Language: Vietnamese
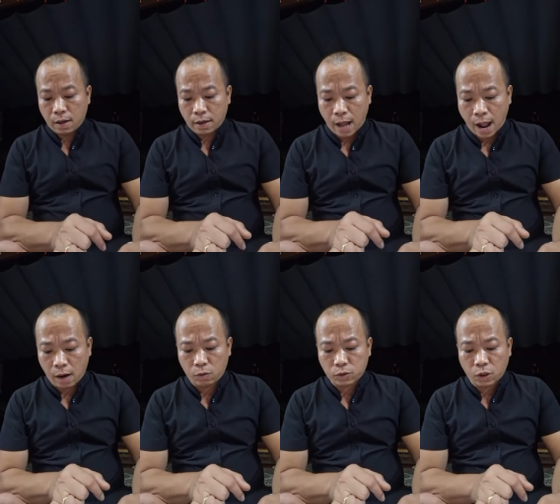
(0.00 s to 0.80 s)

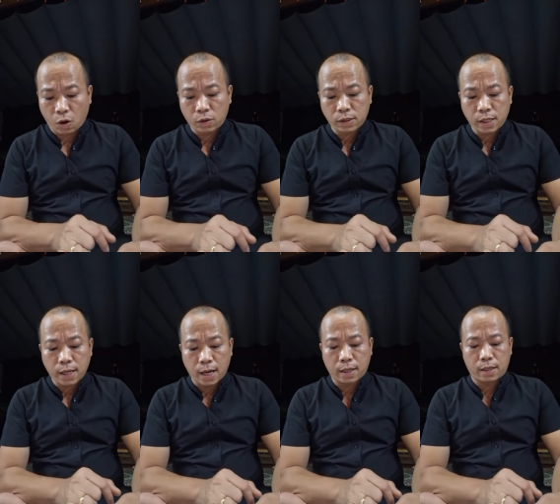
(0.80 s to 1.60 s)
đào chôn dưới
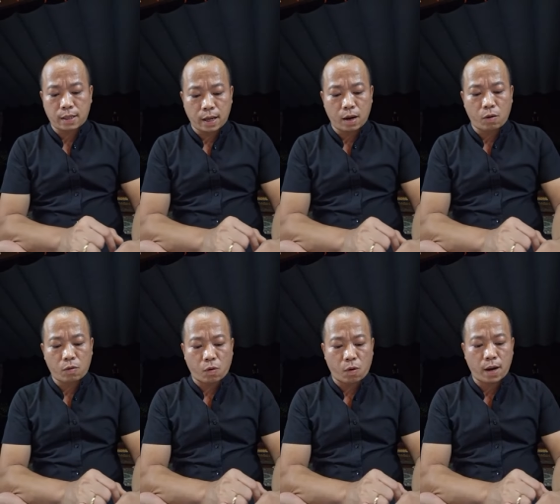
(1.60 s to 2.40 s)
đất liệu
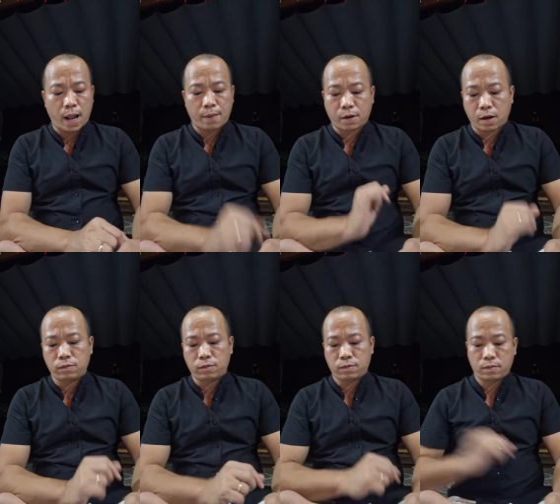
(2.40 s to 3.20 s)
có làm
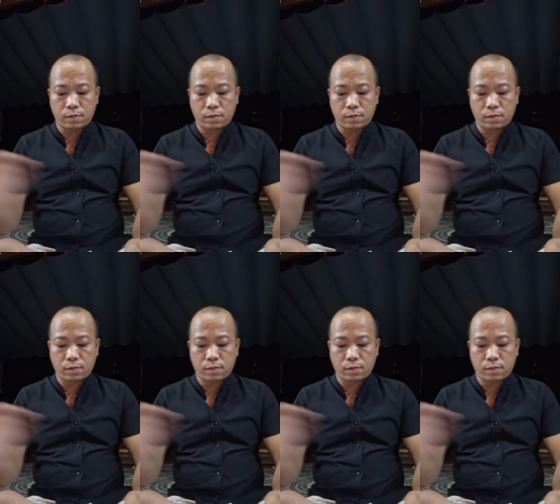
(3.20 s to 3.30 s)
không